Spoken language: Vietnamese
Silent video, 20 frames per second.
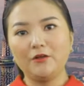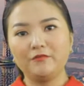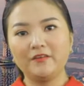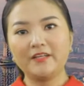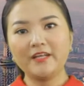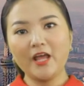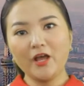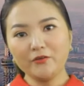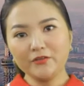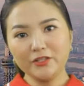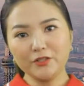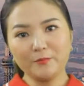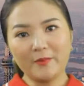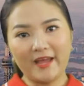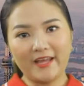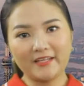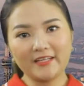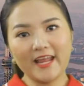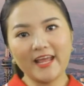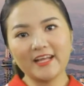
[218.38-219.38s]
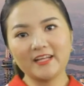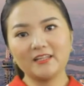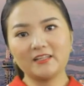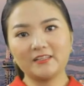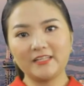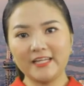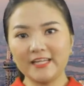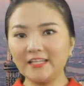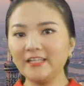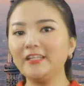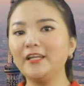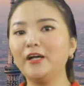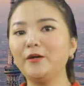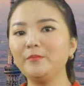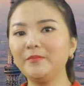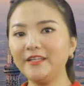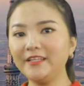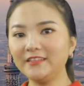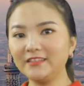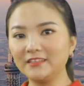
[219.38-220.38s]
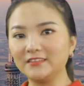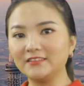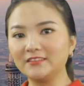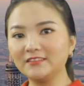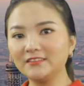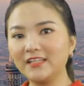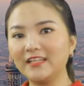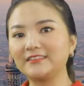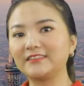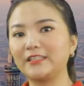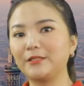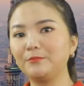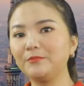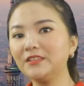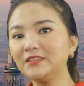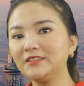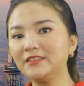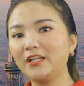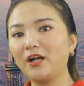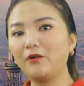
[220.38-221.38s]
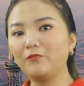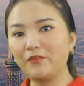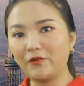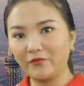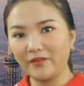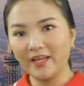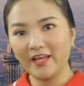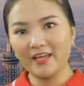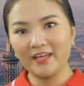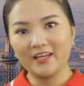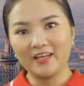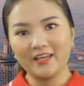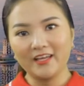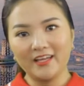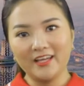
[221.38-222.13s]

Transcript: Và nếu như bạn đang nhen nhóm ý tưởng là sẽ bước chân vào nghề